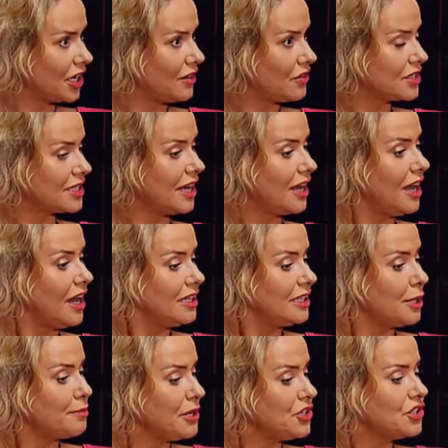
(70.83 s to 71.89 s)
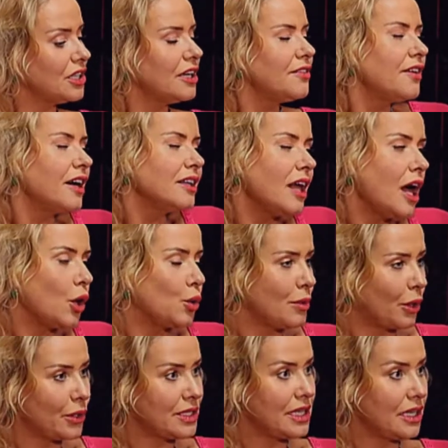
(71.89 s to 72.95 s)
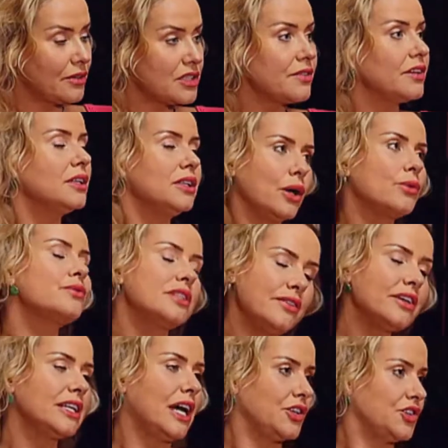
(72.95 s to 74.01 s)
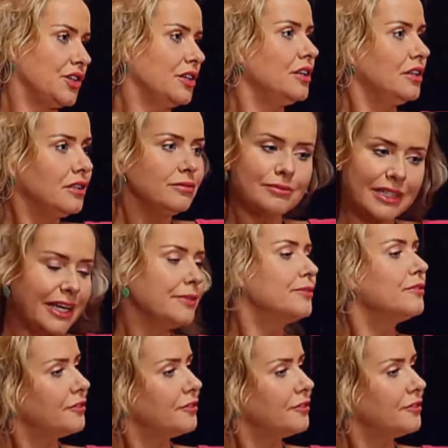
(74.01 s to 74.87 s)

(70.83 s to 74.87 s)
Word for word: e você, de repente, tem que falar alguma coisinha que você fala, não, de verdade, né?